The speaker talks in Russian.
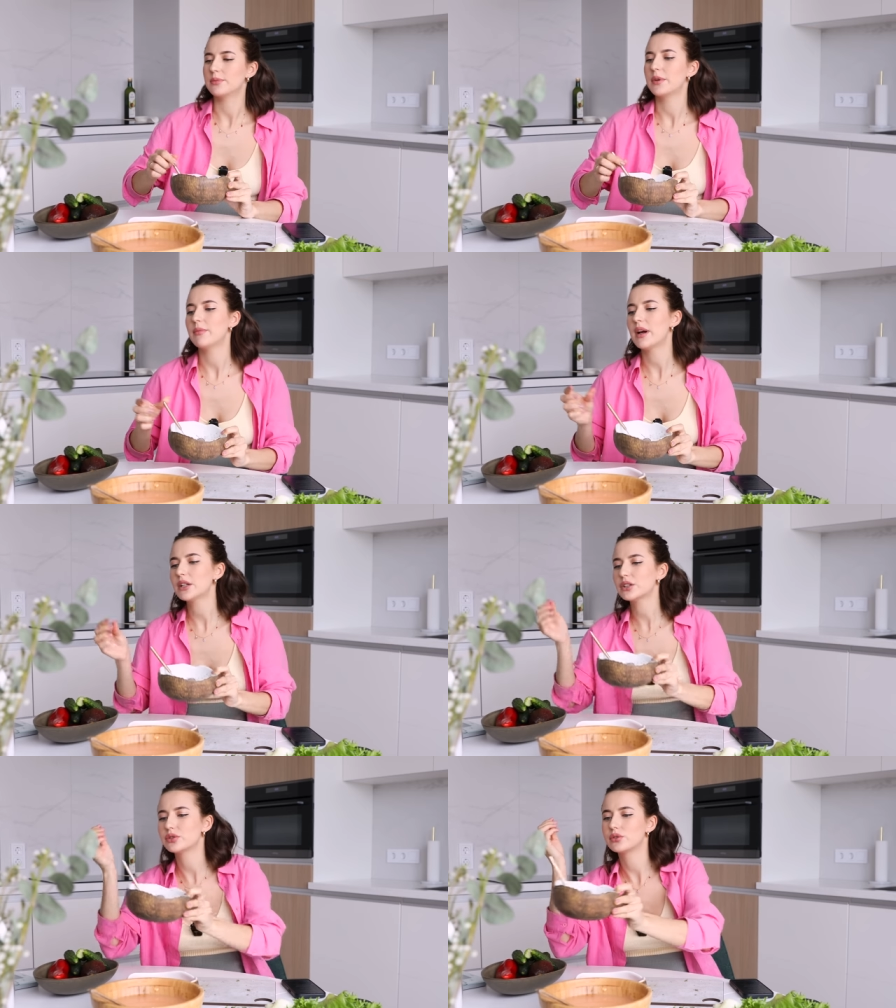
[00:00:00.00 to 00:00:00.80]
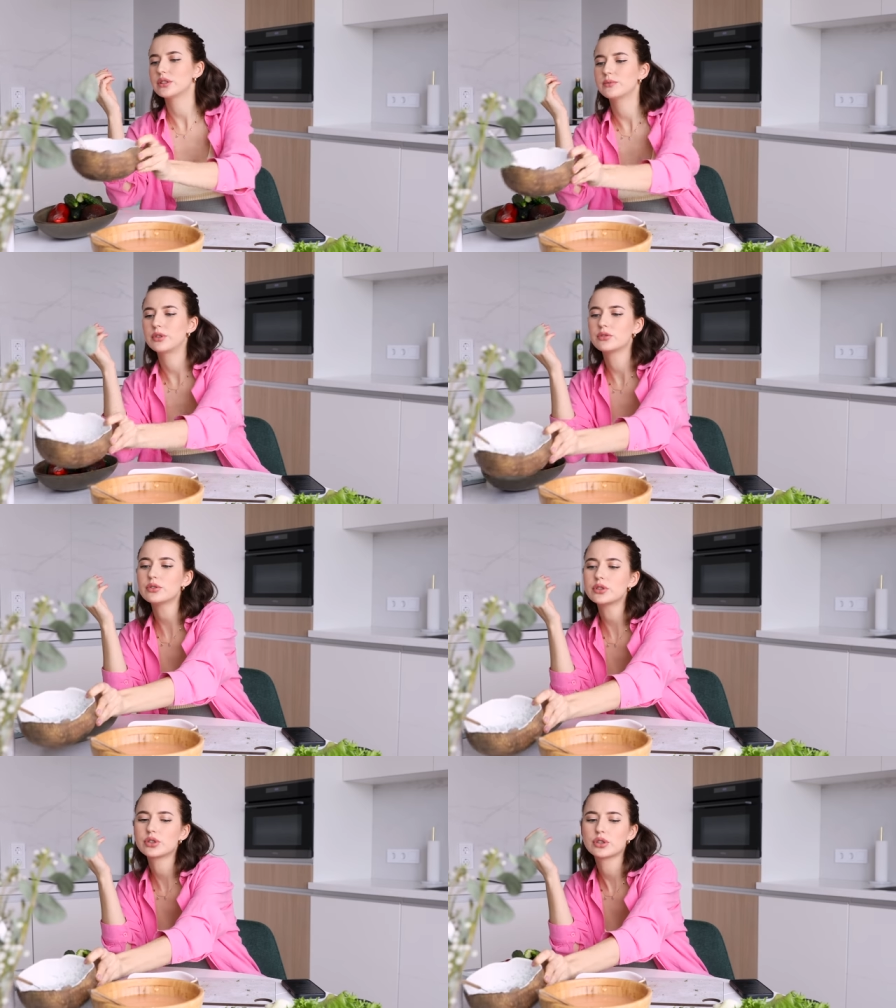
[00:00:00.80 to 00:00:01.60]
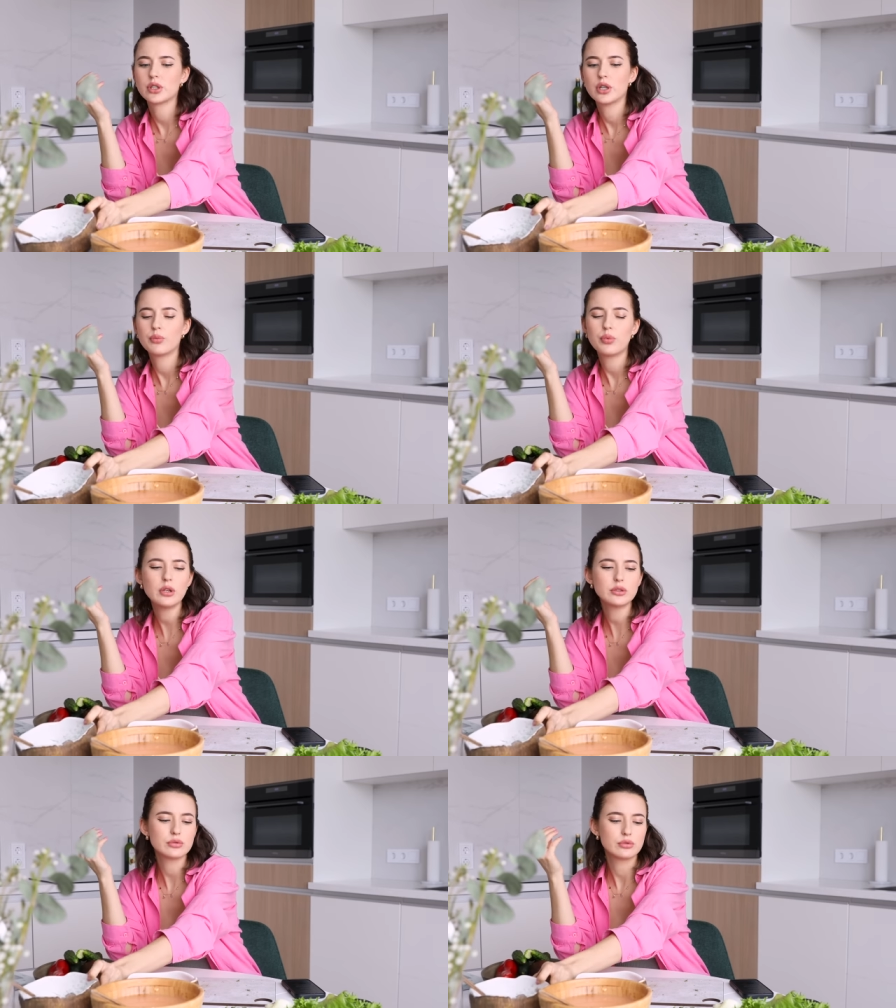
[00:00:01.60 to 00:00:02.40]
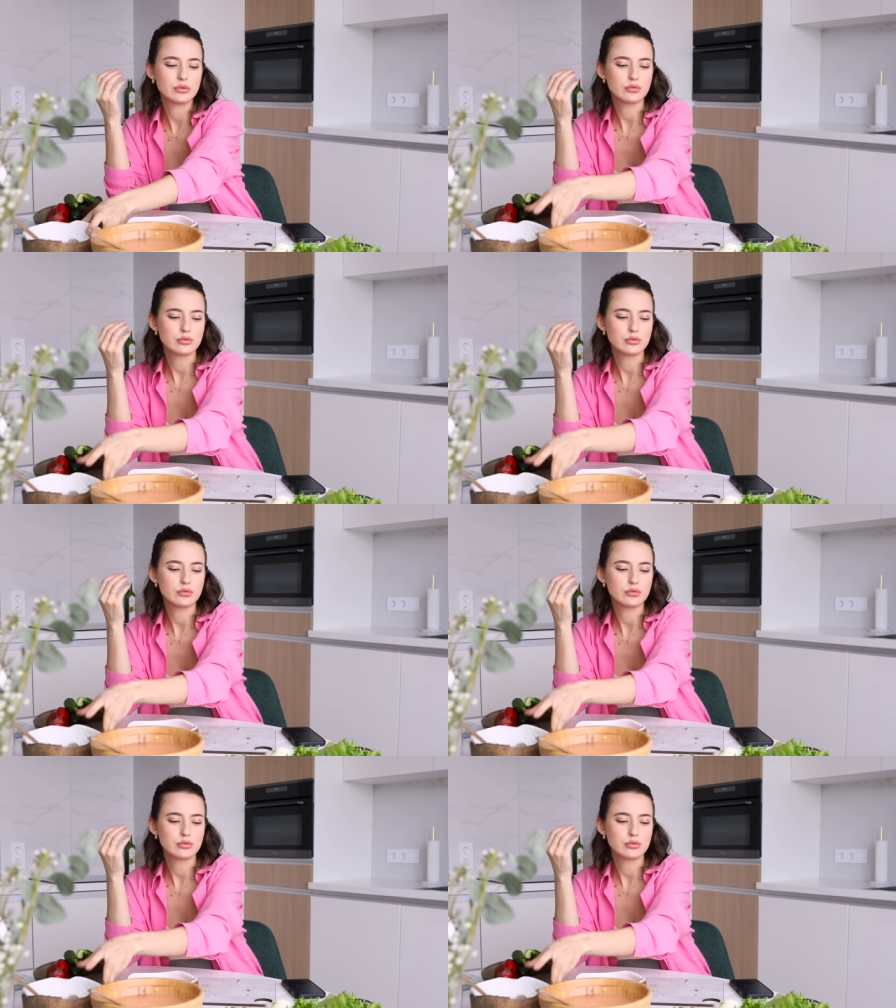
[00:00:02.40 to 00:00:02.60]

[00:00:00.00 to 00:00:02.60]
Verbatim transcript: ты понимаешь, что ты приносишь пользу